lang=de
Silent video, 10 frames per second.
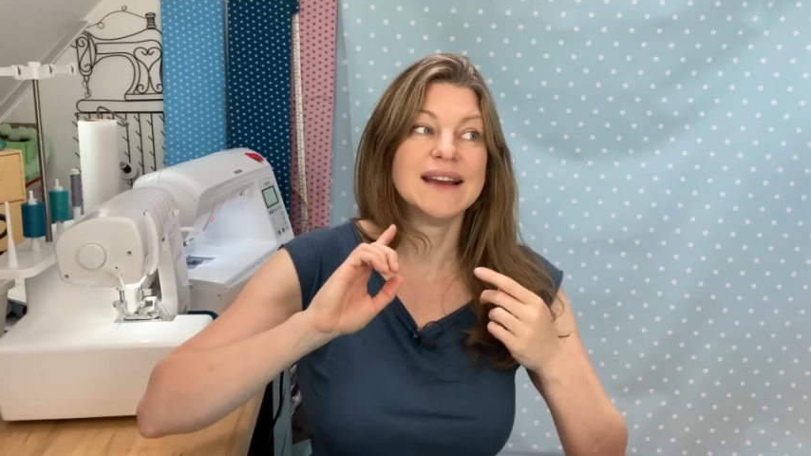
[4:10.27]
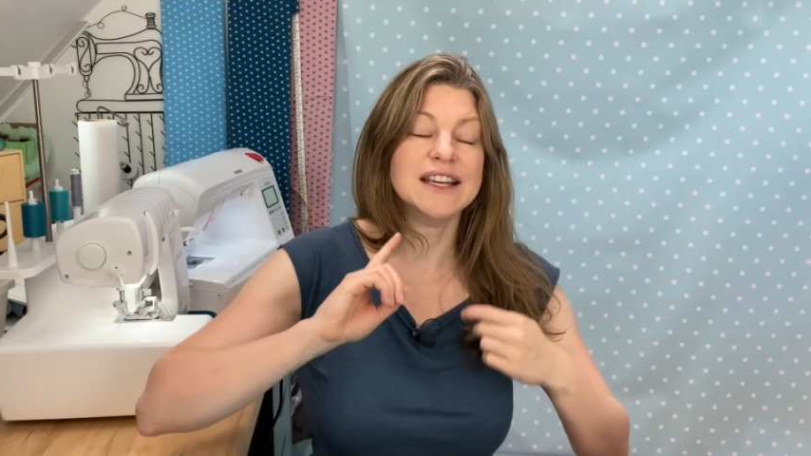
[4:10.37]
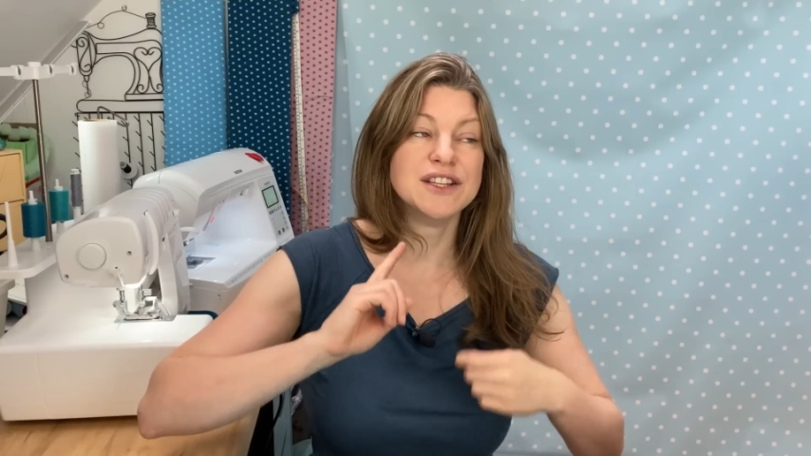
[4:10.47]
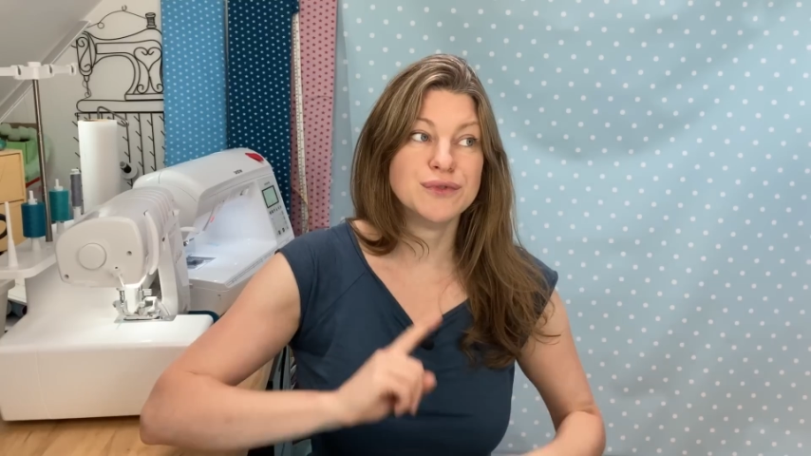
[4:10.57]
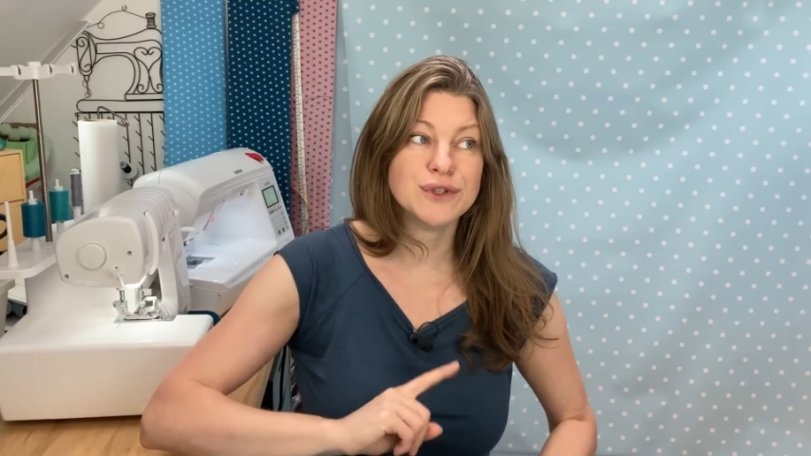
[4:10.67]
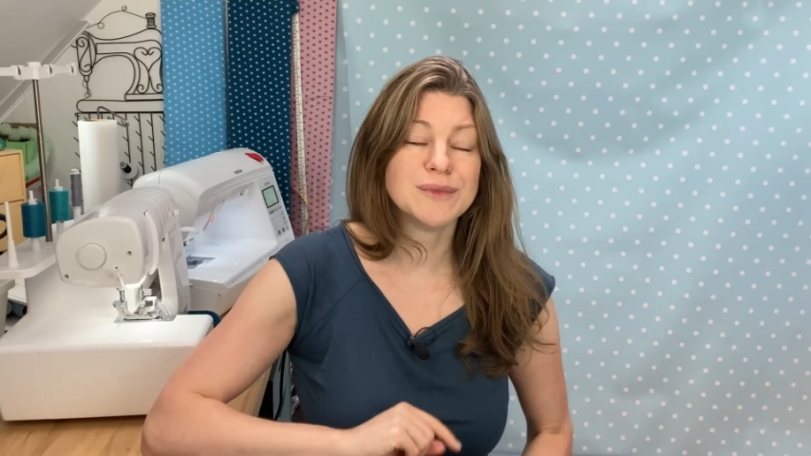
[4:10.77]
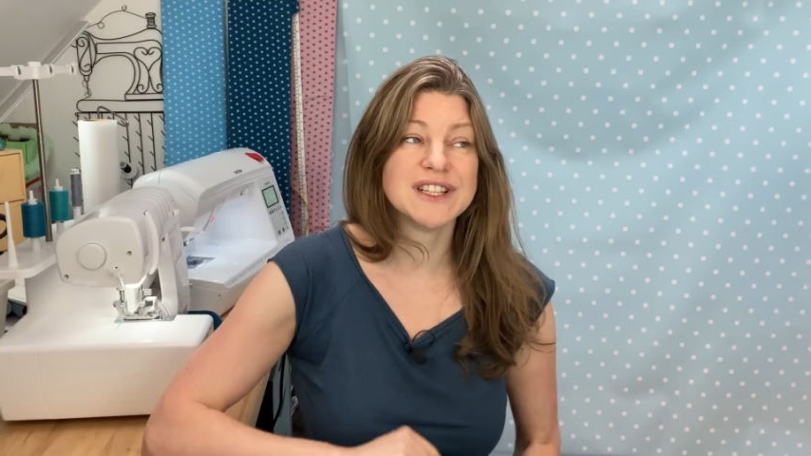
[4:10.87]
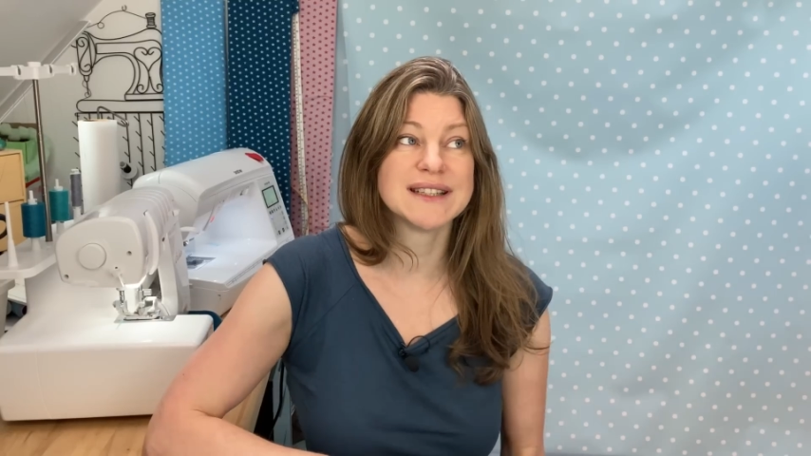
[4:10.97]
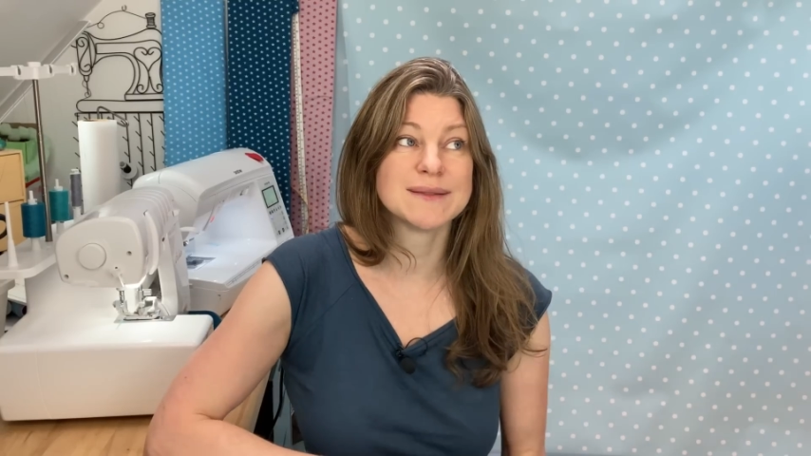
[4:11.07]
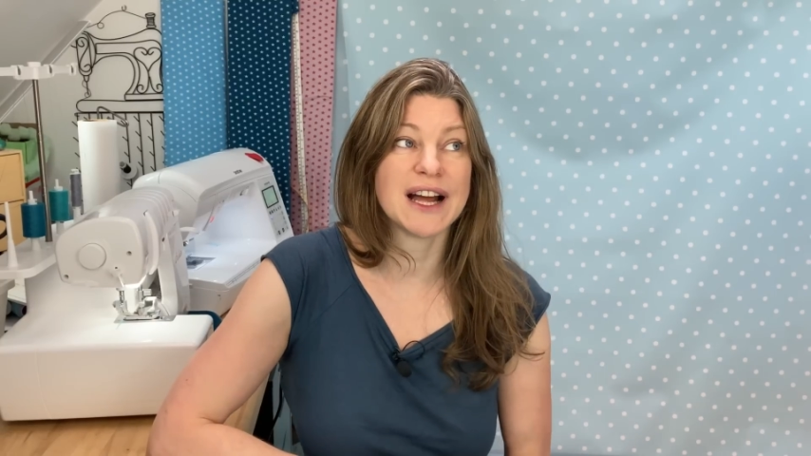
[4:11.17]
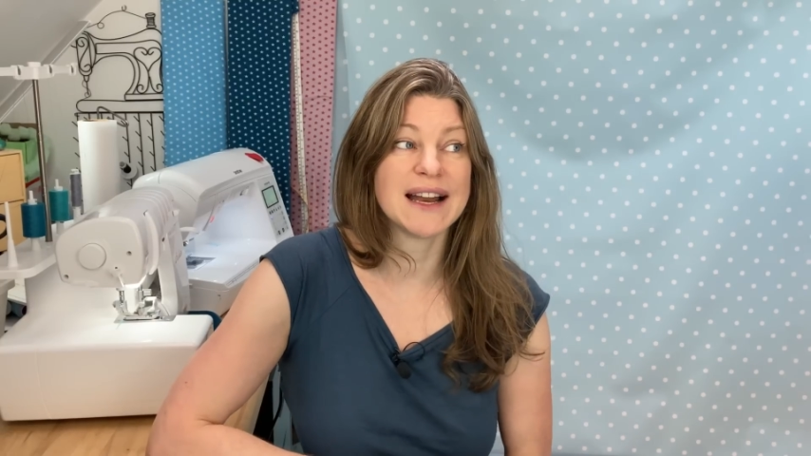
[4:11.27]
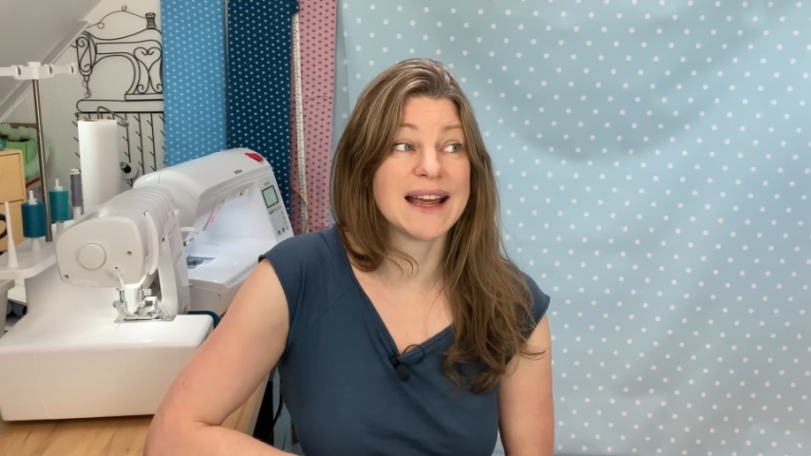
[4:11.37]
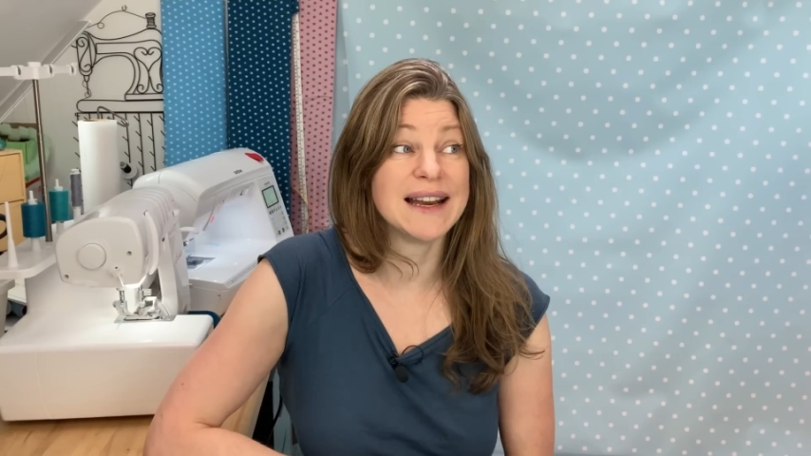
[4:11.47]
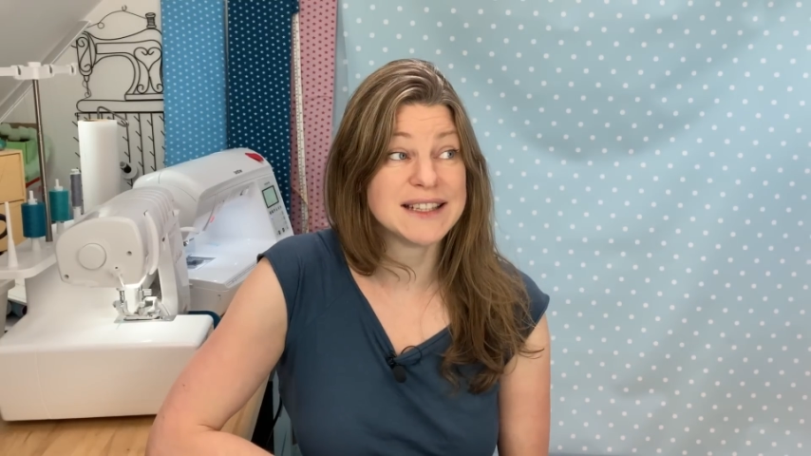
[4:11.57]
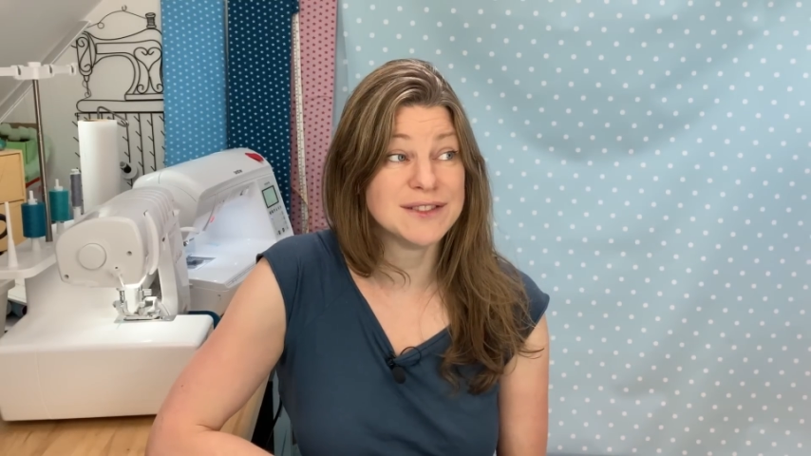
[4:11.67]
Ich würde mich jetzt mal
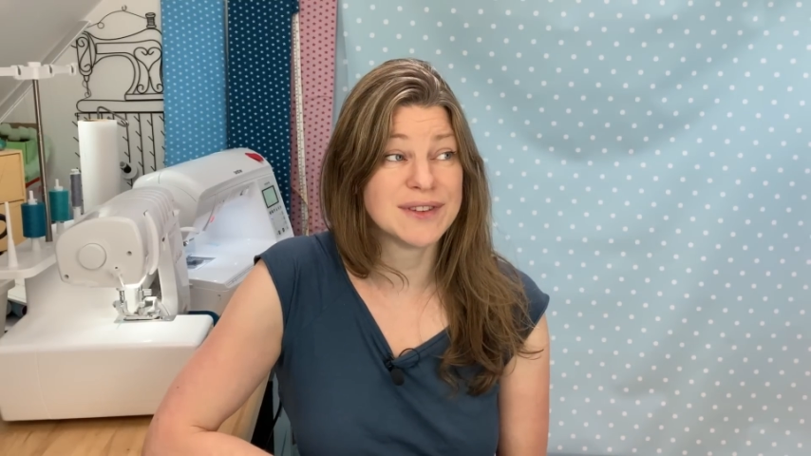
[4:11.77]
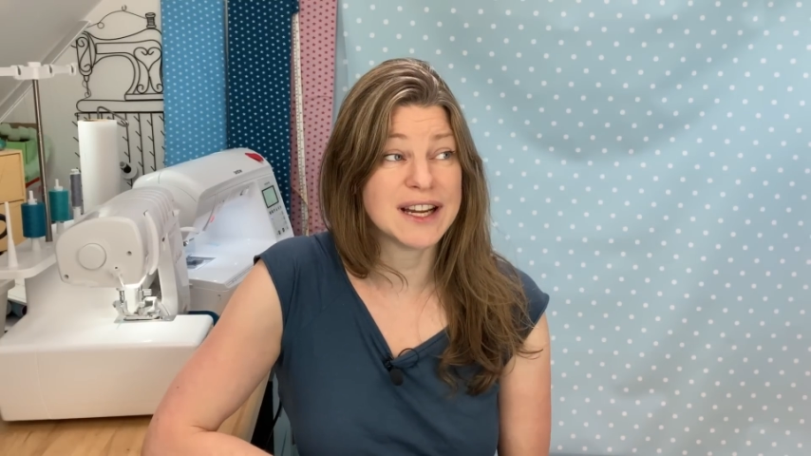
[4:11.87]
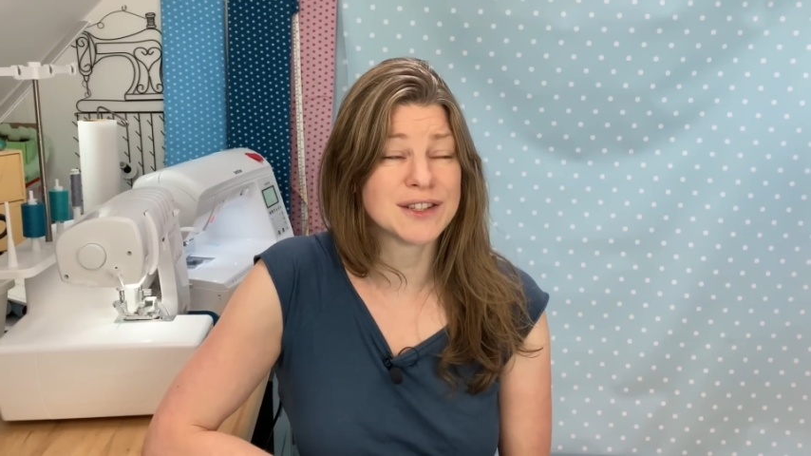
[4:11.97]
relativ weit